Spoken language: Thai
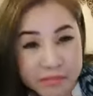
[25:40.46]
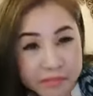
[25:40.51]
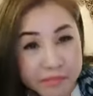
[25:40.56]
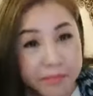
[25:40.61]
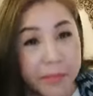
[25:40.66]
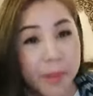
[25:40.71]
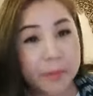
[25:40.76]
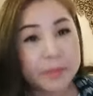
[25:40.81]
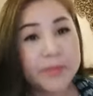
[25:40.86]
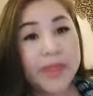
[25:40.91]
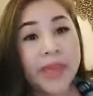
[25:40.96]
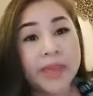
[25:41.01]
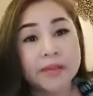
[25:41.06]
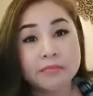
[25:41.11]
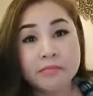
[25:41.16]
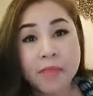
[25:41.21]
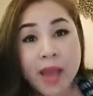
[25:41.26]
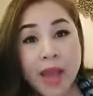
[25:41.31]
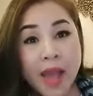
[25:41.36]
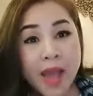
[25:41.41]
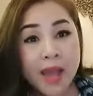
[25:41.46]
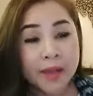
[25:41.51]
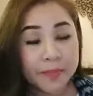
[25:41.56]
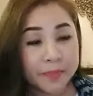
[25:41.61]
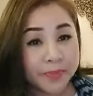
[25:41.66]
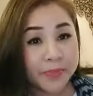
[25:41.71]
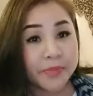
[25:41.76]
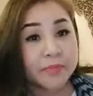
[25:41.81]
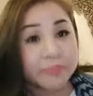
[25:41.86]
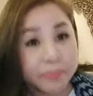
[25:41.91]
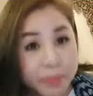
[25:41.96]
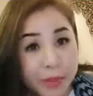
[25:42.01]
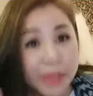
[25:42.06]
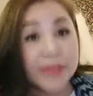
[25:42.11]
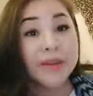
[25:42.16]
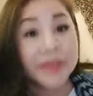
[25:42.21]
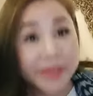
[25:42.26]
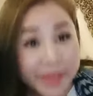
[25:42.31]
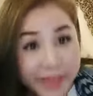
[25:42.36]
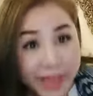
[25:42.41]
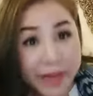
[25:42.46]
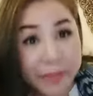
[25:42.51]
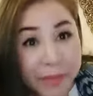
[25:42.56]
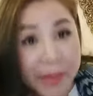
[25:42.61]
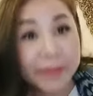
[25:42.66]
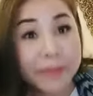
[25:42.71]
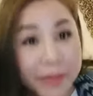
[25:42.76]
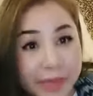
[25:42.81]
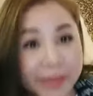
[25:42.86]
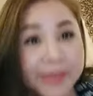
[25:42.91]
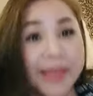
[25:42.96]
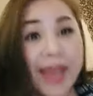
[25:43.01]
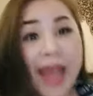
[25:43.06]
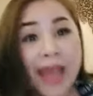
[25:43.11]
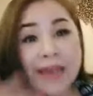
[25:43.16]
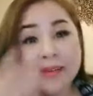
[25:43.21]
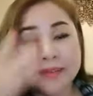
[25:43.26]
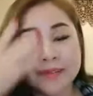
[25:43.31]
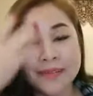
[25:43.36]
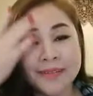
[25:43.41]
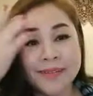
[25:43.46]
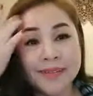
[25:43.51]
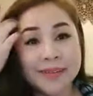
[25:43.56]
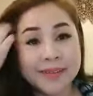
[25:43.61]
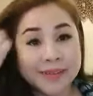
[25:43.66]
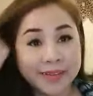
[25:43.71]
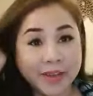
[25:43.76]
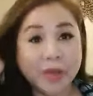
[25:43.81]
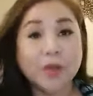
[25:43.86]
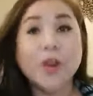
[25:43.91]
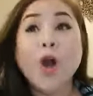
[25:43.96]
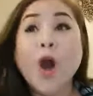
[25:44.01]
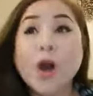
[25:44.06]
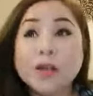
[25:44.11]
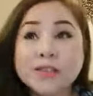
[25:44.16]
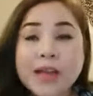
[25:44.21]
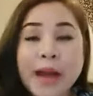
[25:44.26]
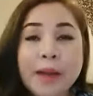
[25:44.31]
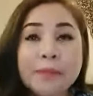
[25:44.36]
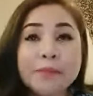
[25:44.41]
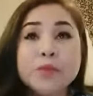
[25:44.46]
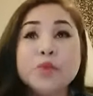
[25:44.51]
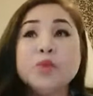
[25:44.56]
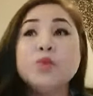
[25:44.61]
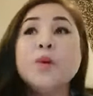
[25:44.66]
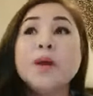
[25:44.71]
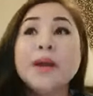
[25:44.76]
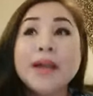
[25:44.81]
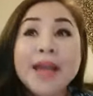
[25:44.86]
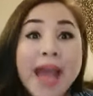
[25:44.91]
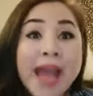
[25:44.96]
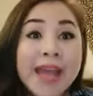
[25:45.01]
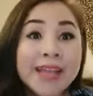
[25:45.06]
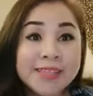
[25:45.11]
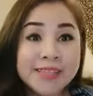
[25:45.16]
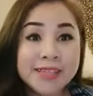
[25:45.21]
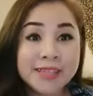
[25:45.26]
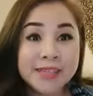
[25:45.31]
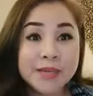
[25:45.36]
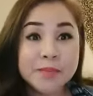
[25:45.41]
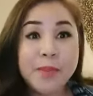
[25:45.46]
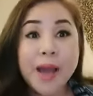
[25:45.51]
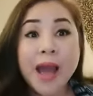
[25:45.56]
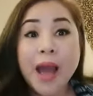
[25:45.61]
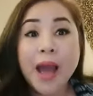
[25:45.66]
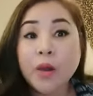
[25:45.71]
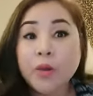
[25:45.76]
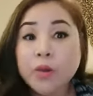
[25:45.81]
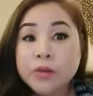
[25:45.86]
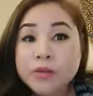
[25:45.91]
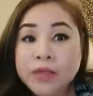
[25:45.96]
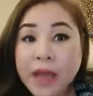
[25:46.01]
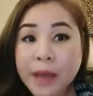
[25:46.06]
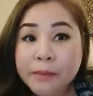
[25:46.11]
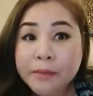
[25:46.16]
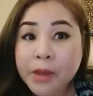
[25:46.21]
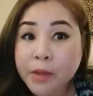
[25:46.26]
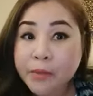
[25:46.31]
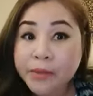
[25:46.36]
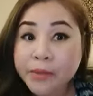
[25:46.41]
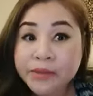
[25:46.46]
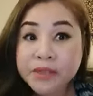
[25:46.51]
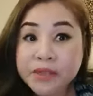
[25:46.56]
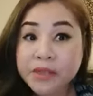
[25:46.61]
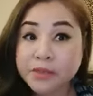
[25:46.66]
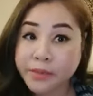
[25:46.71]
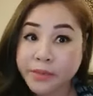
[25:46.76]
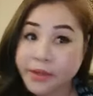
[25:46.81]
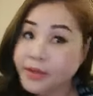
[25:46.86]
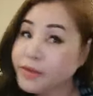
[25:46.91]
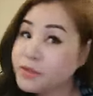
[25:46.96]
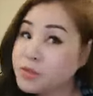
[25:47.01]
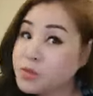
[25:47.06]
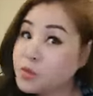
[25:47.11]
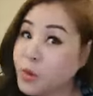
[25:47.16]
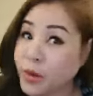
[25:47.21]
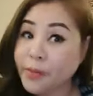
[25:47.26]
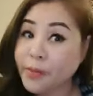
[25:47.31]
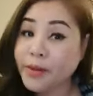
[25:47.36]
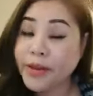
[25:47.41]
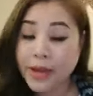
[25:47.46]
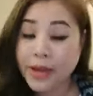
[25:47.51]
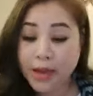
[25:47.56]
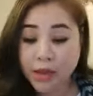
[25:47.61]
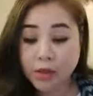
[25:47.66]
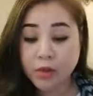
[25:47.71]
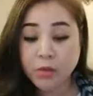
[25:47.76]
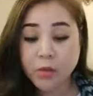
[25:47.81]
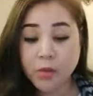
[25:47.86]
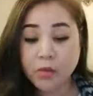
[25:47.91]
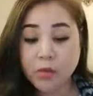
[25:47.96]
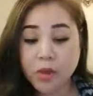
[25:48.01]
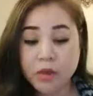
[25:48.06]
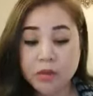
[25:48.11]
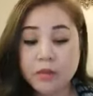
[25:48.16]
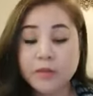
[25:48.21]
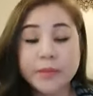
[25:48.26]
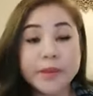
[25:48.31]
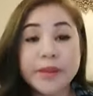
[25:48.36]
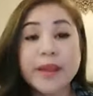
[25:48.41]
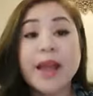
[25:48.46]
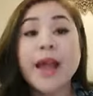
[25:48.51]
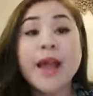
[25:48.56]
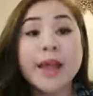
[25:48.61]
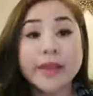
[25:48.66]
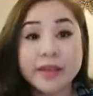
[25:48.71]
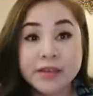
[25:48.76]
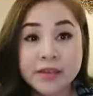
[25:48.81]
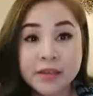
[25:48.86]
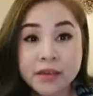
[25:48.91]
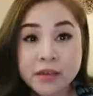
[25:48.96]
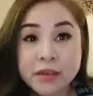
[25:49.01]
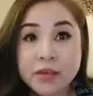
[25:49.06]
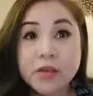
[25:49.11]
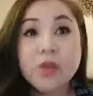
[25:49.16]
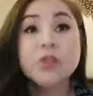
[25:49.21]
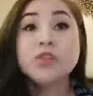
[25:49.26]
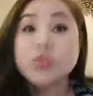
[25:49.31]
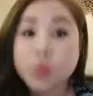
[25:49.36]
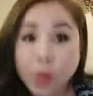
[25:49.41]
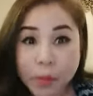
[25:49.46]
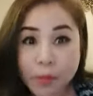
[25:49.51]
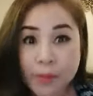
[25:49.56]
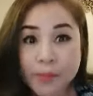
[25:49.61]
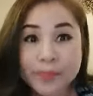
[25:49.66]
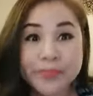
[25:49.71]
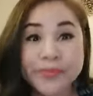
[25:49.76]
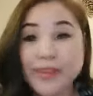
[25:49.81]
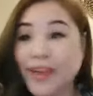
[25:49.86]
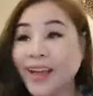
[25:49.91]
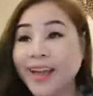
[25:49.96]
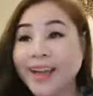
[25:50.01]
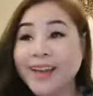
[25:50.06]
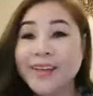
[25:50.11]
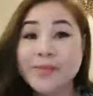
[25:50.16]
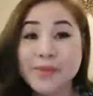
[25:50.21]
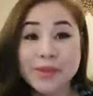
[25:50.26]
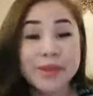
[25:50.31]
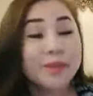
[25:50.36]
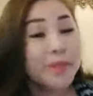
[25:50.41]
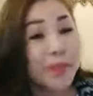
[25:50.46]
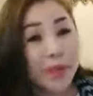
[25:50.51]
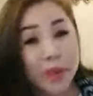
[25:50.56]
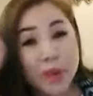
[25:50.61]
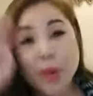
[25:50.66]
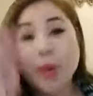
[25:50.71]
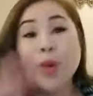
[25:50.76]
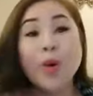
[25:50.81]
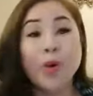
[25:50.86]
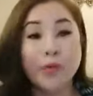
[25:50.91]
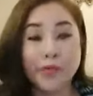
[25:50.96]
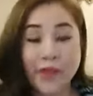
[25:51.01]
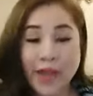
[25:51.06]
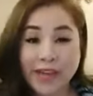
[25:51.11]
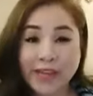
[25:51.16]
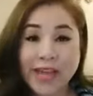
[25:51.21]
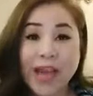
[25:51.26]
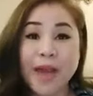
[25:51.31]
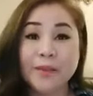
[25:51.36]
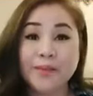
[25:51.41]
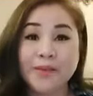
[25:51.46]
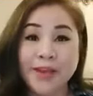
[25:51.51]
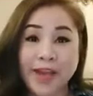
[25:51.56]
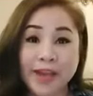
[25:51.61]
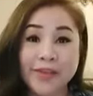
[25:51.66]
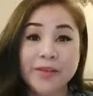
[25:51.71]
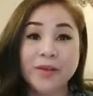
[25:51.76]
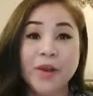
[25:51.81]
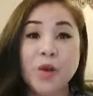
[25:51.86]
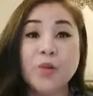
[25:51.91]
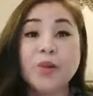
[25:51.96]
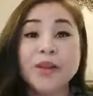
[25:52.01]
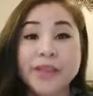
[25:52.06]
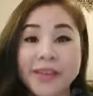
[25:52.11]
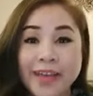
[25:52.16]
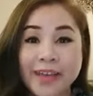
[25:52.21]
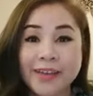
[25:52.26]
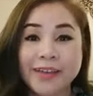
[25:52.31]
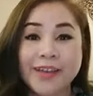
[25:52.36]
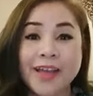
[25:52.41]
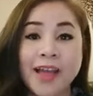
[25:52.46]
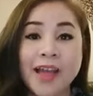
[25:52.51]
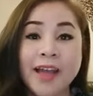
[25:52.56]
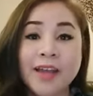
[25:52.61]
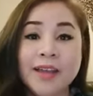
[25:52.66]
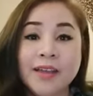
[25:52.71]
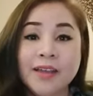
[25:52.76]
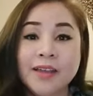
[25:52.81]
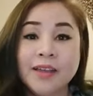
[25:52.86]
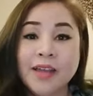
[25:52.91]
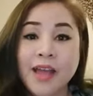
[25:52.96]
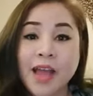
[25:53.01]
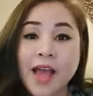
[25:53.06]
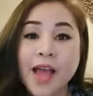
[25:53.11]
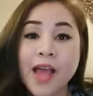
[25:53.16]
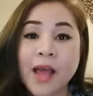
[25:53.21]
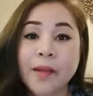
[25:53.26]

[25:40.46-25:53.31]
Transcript: แบบเด็ดมากเพิ่งเรียนมาเหมือนกัน เดี๋ยวลองทำดูว่าง่ายจริงหรือเปล่า ทำแล้วมันเกิดไม่ได้สวยไม่ได้แล้วก็บอกว่าเออไม่ง่ายก็จบนะคะไม่ต้องไปโกหกแฟนคลับนะคะเดี๋ยวเขาเกลียดนะคะอ่า